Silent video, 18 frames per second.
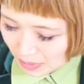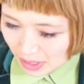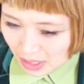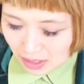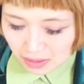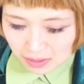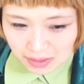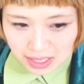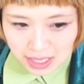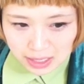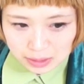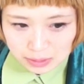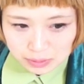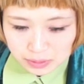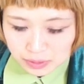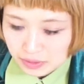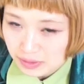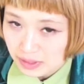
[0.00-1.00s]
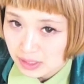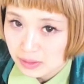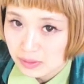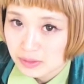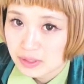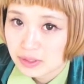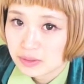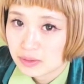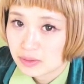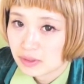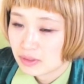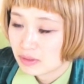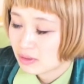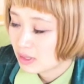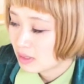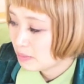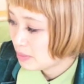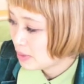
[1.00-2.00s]
メラあの料理撮ってる時
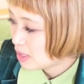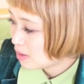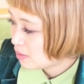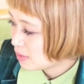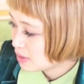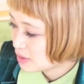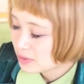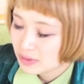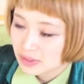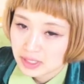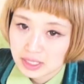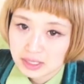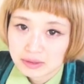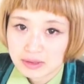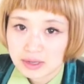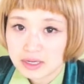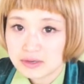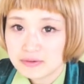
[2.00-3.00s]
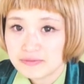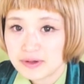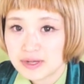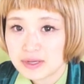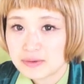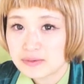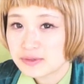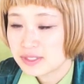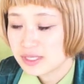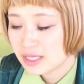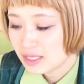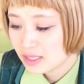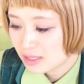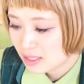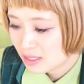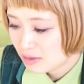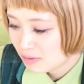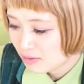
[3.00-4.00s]
のカメラはソニーの α5000 っ
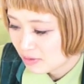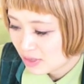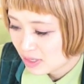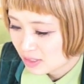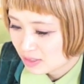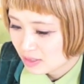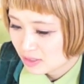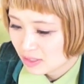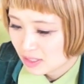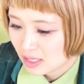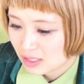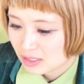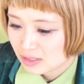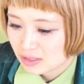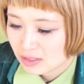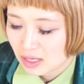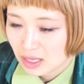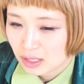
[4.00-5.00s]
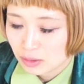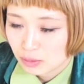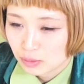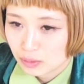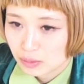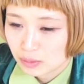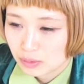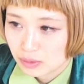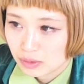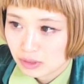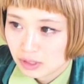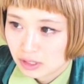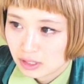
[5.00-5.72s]
ていうやつですあの